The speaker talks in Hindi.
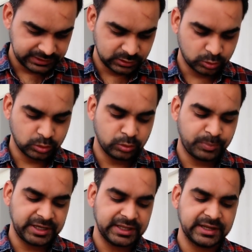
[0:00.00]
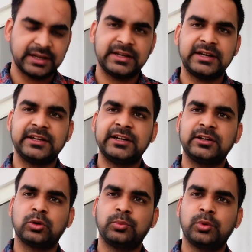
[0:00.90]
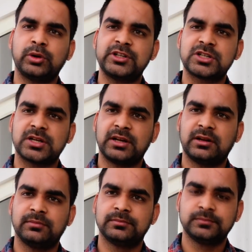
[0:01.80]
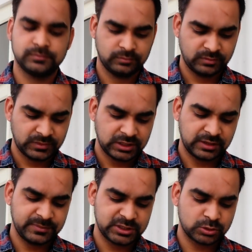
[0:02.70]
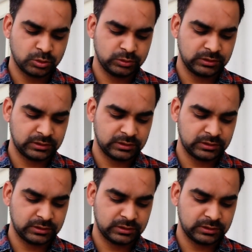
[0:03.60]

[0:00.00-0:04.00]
ये देखो ऊपर ही आ गया नाइन ग्रेड प्रो फॉर इंस्टाग्राम हम इसको